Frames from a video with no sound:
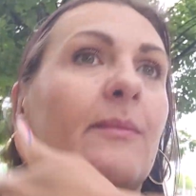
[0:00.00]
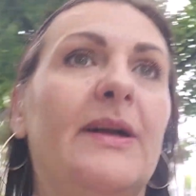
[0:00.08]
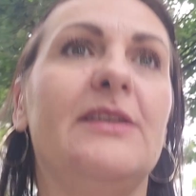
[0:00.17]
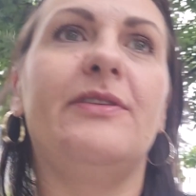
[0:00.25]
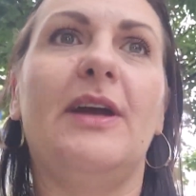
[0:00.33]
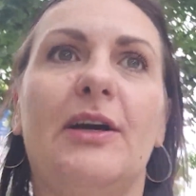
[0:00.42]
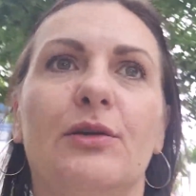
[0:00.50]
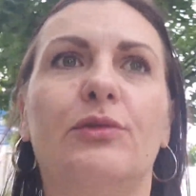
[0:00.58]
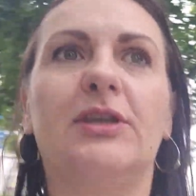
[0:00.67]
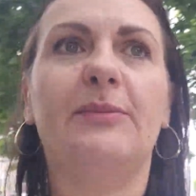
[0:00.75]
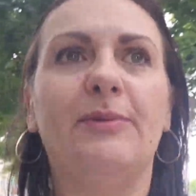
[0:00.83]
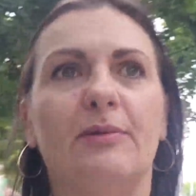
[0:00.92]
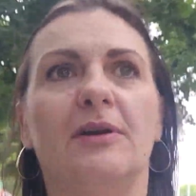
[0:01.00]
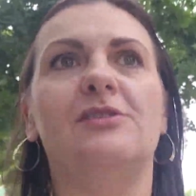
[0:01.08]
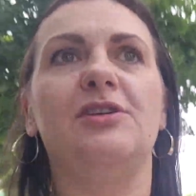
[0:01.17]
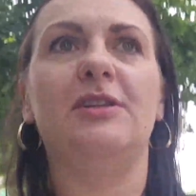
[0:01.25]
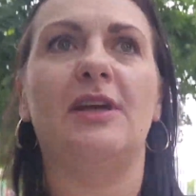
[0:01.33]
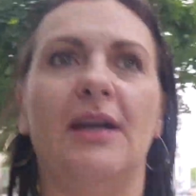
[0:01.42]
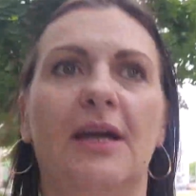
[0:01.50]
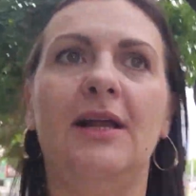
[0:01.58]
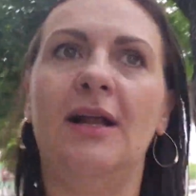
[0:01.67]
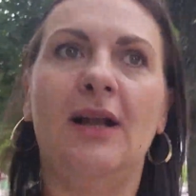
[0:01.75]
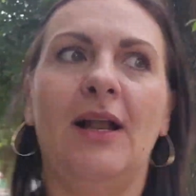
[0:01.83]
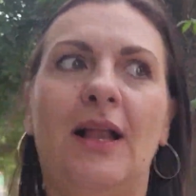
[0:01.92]
pani wie, krótkie pół godziny.
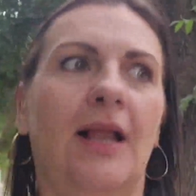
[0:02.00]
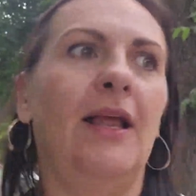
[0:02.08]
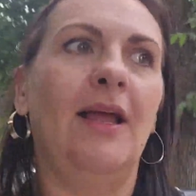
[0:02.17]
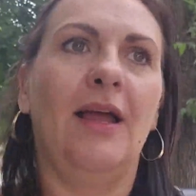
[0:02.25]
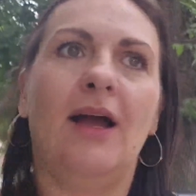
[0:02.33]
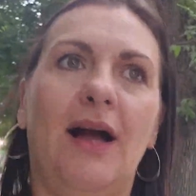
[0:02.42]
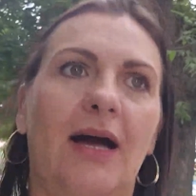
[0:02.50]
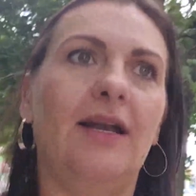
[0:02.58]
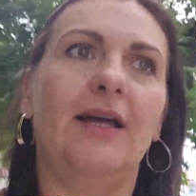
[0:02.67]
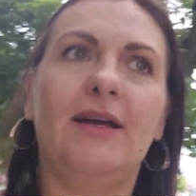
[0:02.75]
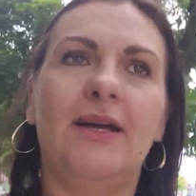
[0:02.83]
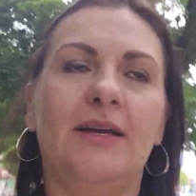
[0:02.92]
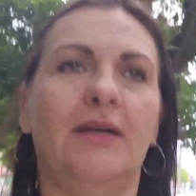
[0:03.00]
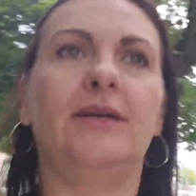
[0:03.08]
Ale